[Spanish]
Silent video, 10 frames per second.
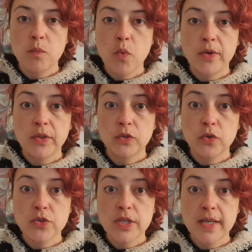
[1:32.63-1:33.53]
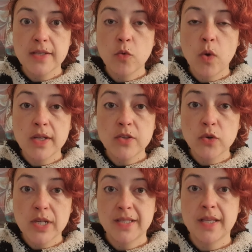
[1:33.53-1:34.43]
Bueno, entonces, ¿cuáles son
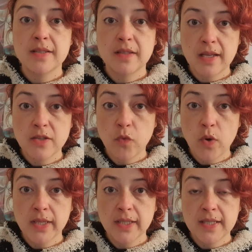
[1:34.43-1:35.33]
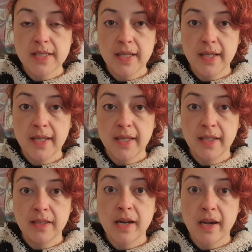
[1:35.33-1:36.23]
estas tres fuentes de,
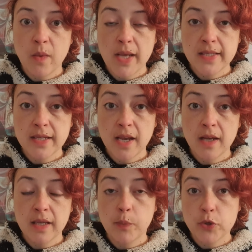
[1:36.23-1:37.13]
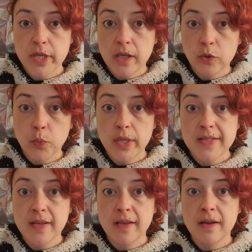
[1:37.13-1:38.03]
relevancia que, por cierto, pueden
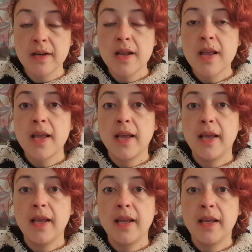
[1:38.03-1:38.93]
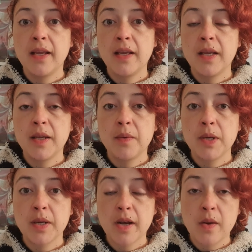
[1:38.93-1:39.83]
ser
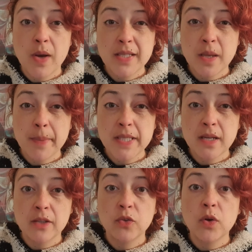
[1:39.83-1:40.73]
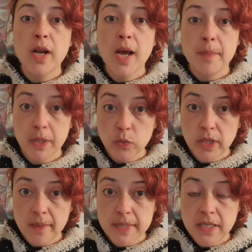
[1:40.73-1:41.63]
eh, relevancia pensando en la pregunta de
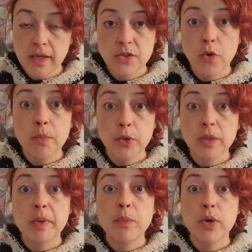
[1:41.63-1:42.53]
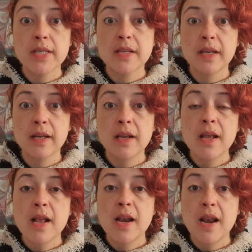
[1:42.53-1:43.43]
investigación, pero también puede ser
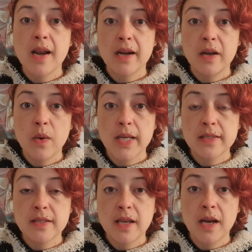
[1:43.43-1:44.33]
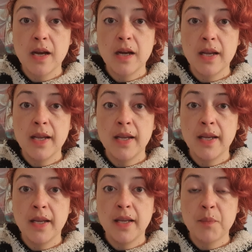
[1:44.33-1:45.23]
la relevancia
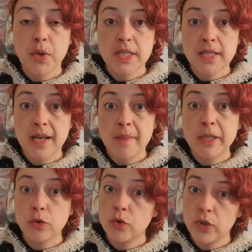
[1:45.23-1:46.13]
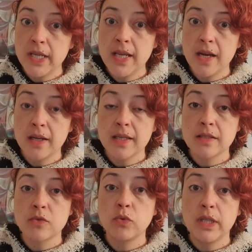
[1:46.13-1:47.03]
eh, pues de la metodología que
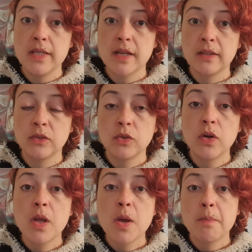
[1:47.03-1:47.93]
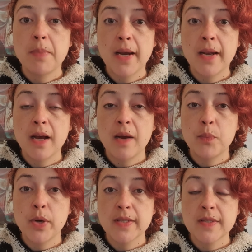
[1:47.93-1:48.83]
estás utilizando para
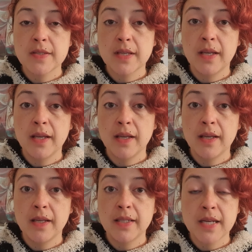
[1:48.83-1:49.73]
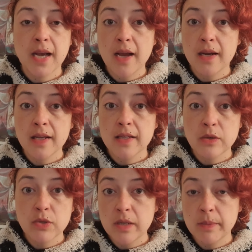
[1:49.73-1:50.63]
pues eh, llegar a
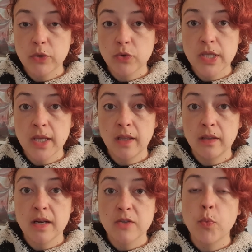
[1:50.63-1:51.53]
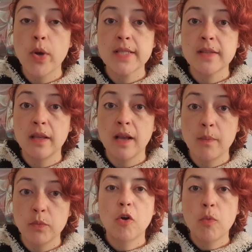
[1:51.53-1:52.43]
esos elementos de, respuesta,
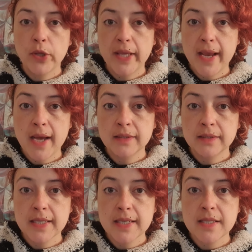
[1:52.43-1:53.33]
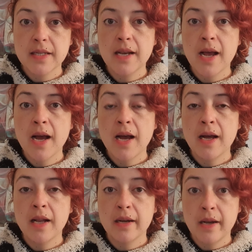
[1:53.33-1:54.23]
digamos. Como dije antes,
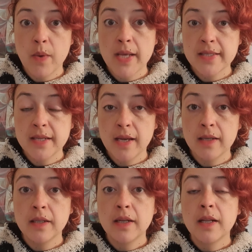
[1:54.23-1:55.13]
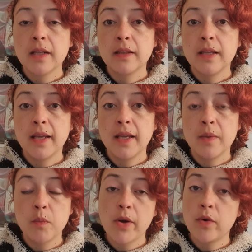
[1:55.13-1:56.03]
la relevancia de,
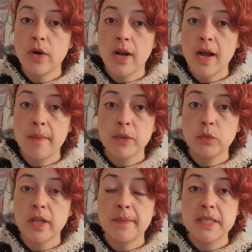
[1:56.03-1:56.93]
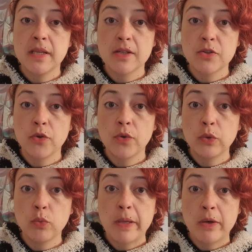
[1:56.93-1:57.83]
bueno, la pregunta de investigación o de tu
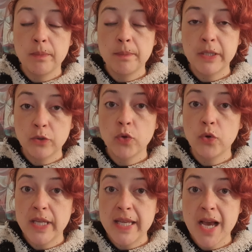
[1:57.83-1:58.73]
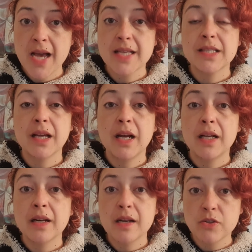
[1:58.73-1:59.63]
metodología está
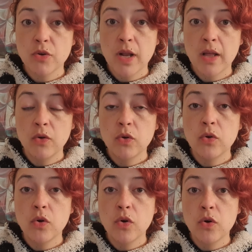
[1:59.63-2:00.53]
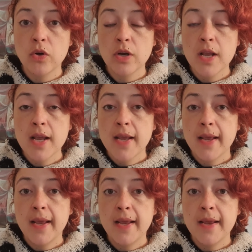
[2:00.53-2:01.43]
relacionado con
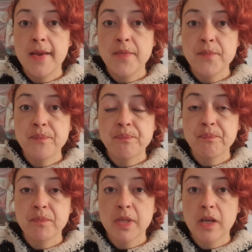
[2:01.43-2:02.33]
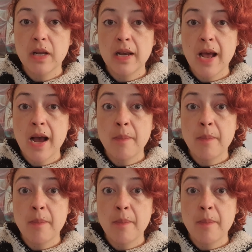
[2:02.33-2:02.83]
em, la